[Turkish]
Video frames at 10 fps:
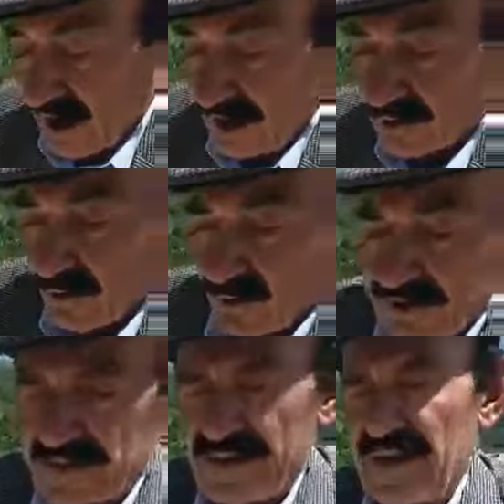Ta çok
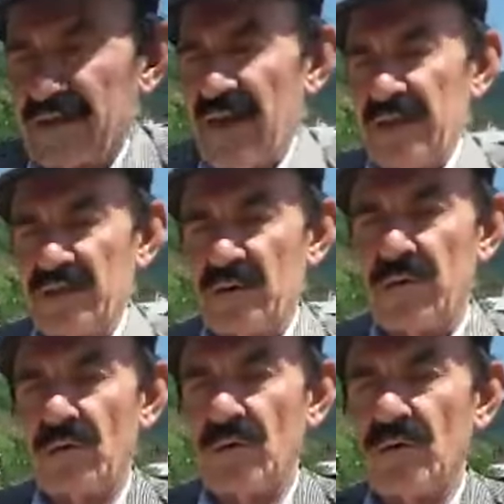eskiye dayanır
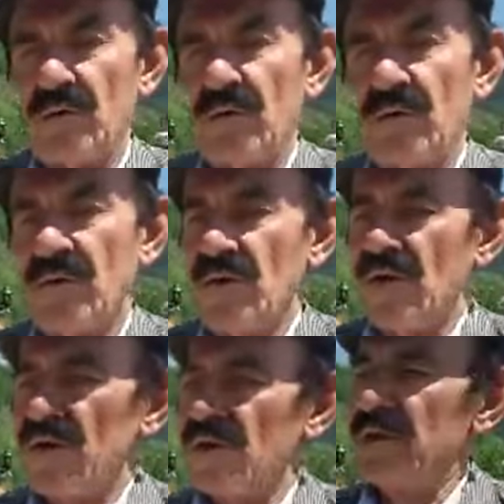bu.
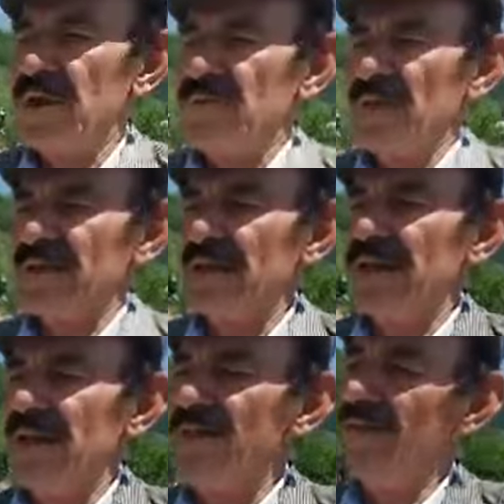
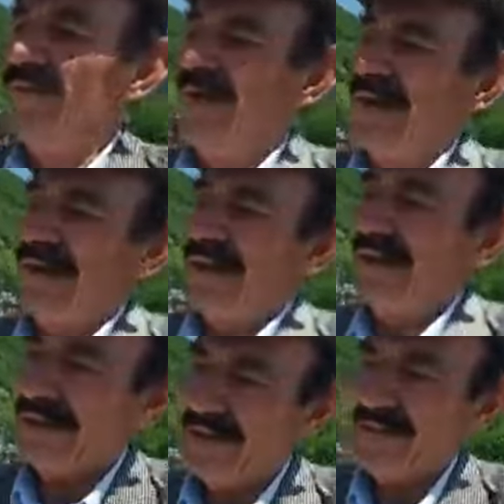İslamiyet'ten
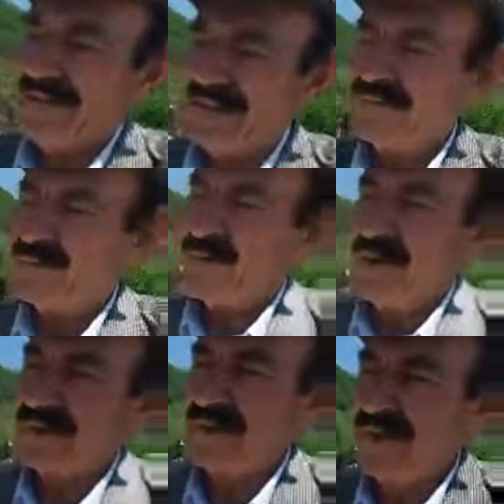evveline mi diyeyim
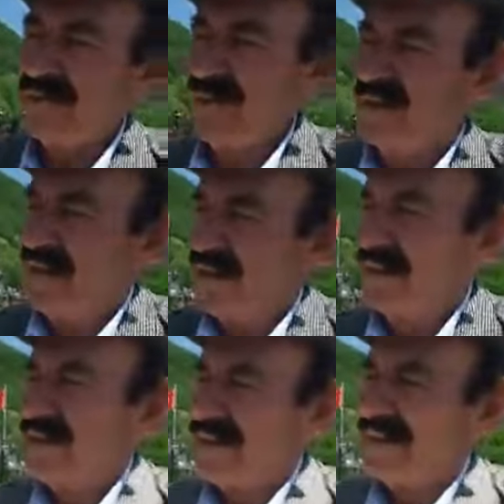sonrasına mı
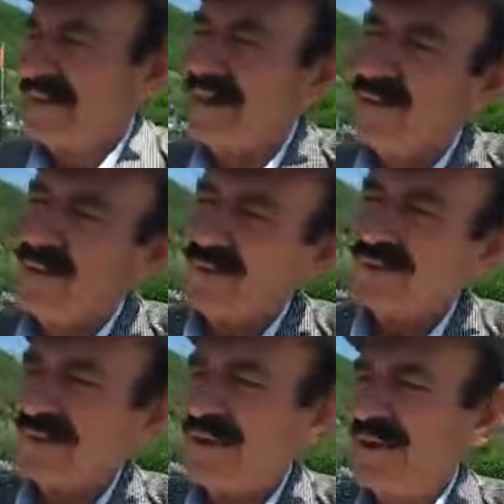işte ta o
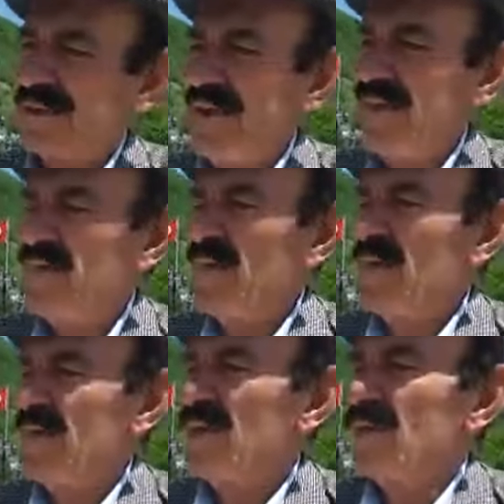sıralarda
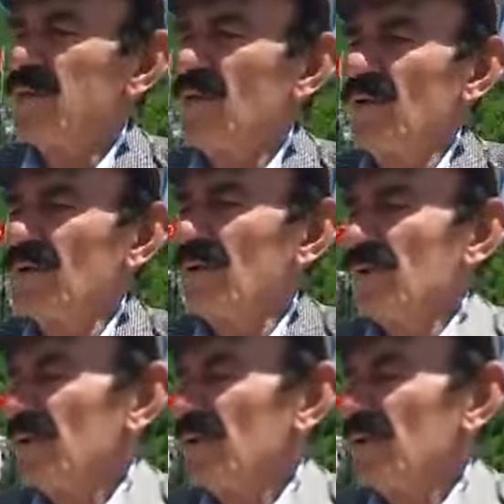bu